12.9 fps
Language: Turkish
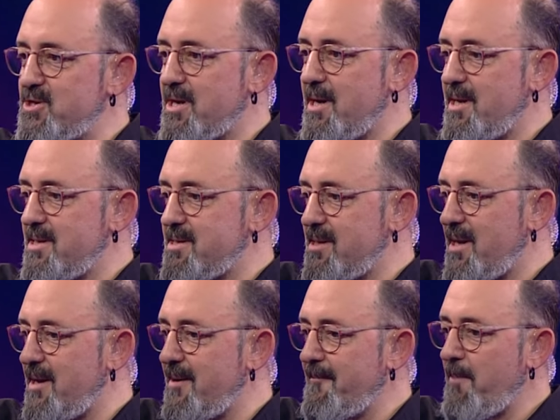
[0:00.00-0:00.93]
karesine
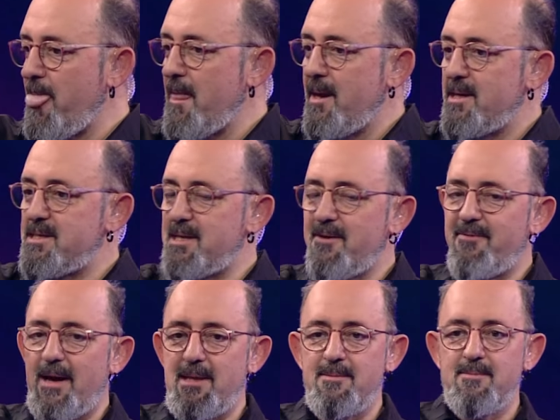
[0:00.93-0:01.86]
işte
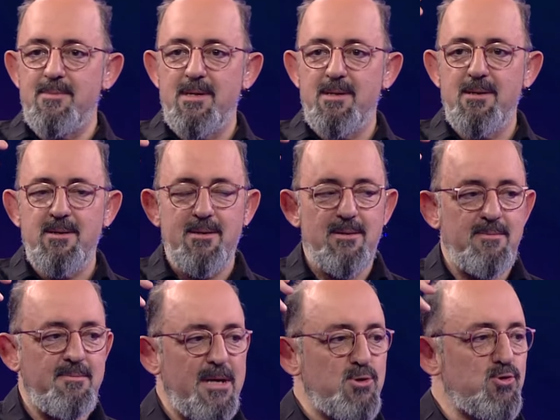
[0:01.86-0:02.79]
efendim e,
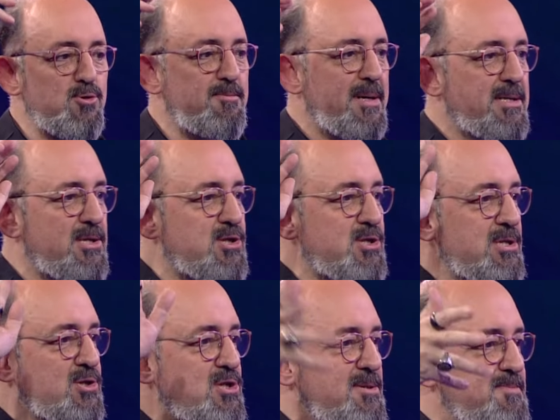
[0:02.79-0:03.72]
meşrubat
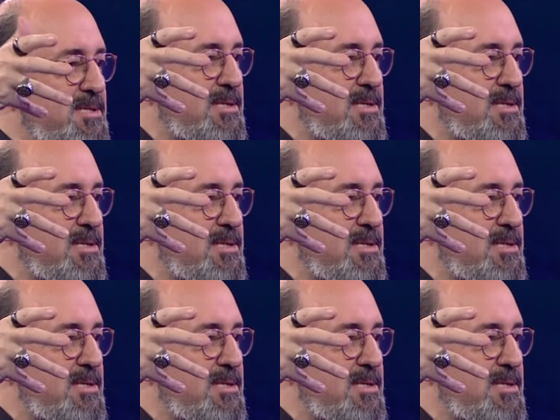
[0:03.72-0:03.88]
için cips